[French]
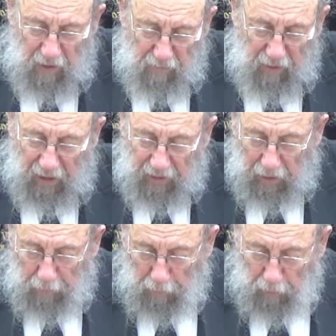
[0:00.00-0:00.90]
faire la
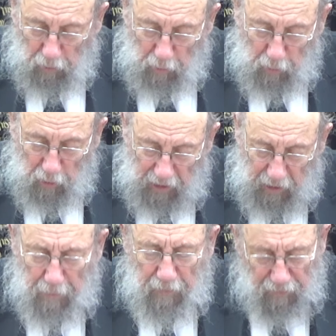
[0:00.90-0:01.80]
guerre pour prendre du
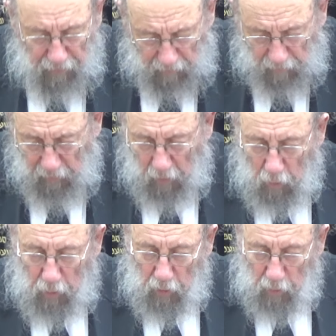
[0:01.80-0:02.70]
butin.
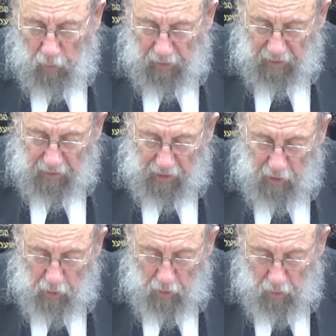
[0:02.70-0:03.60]
On donne tout à
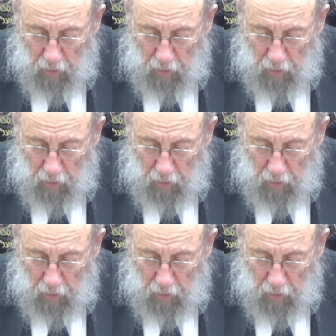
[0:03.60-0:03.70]
Ekdesh